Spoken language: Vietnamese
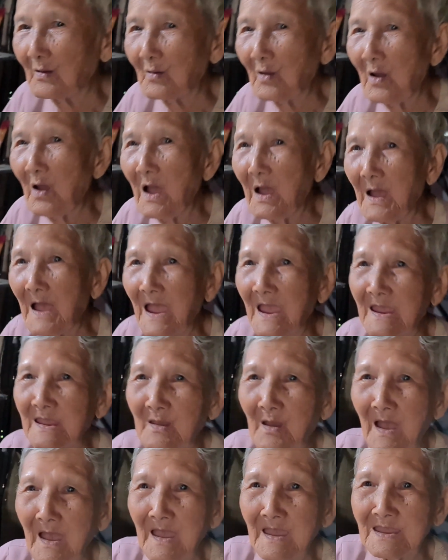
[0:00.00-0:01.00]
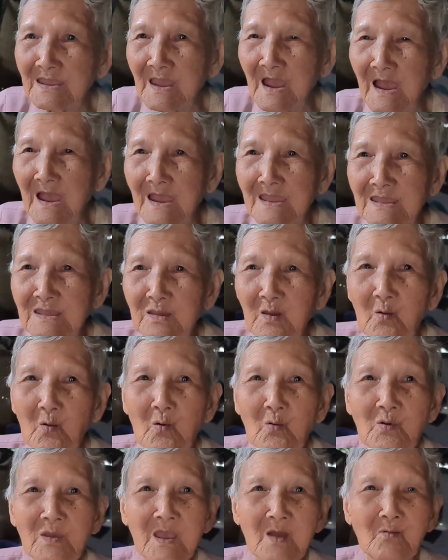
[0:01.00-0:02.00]
có hai, hai, hai chú
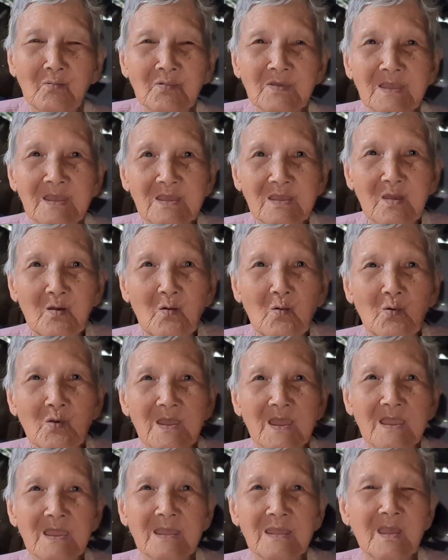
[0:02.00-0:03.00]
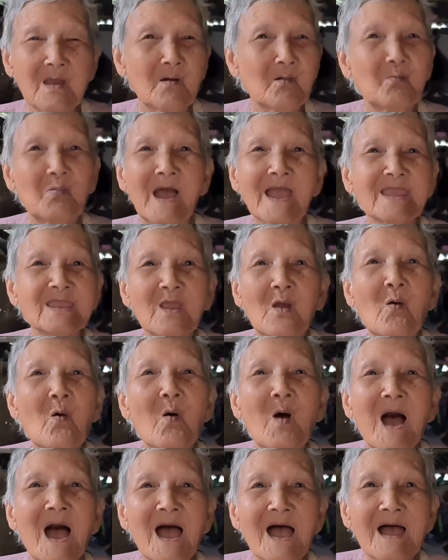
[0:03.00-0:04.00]
giống như chú vậy chứ không phải
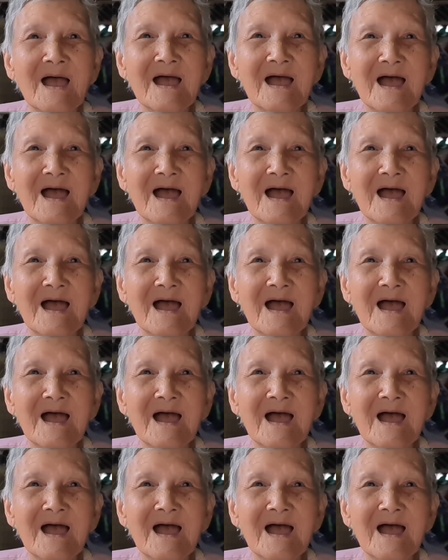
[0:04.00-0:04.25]
chú hả?